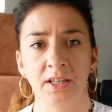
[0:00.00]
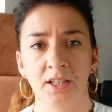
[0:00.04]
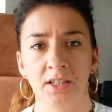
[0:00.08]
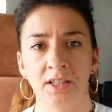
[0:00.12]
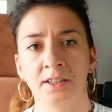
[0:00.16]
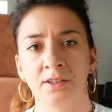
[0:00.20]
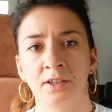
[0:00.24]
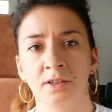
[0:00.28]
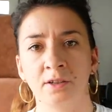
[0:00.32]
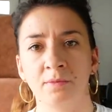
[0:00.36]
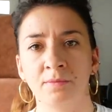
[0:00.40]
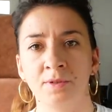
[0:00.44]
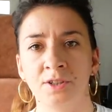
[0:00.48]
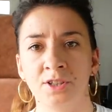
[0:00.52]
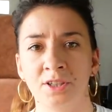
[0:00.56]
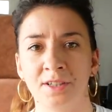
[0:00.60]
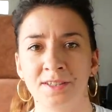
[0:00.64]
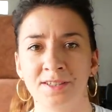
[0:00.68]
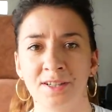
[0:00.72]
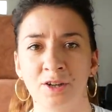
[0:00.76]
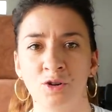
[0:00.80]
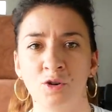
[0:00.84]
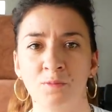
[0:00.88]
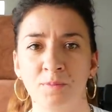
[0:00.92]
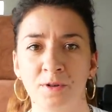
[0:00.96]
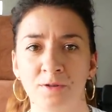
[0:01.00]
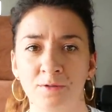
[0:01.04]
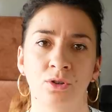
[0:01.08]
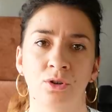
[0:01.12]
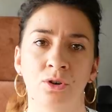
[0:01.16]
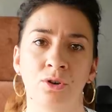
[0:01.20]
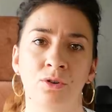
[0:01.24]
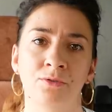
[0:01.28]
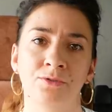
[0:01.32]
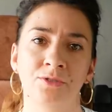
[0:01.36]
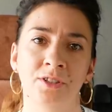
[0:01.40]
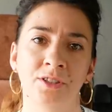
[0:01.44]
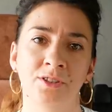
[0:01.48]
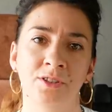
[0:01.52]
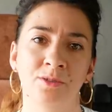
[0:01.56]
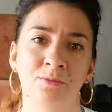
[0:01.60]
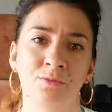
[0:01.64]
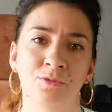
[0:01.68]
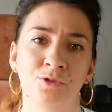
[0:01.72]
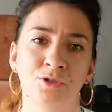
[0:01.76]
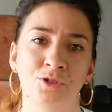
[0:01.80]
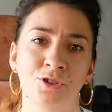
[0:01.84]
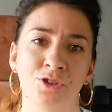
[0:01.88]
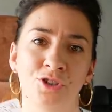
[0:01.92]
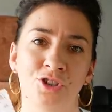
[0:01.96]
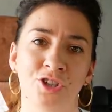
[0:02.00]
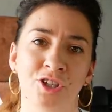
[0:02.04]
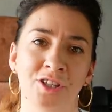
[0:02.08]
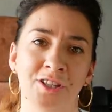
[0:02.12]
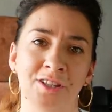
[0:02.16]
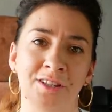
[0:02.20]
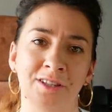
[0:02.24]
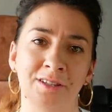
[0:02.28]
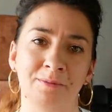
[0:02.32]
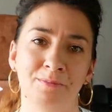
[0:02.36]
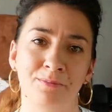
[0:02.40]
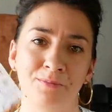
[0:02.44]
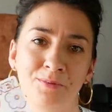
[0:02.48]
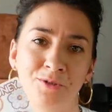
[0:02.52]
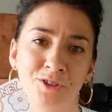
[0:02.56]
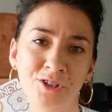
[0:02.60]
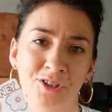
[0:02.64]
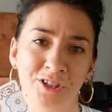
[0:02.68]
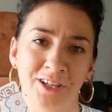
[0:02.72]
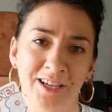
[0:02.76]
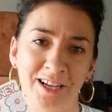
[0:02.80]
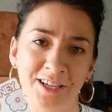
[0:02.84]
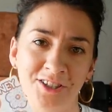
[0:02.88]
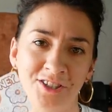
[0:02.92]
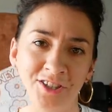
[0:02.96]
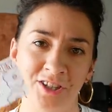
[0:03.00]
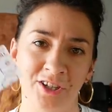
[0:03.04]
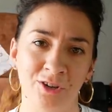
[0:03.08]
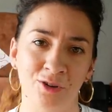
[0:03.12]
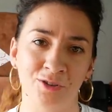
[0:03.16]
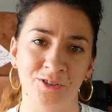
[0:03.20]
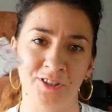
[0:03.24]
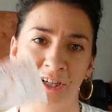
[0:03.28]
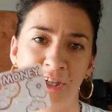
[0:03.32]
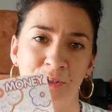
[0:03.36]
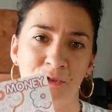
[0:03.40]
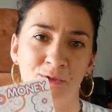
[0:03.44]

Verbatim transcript: Kiedy robicie zakupy, to wtedy musicie przy kasie od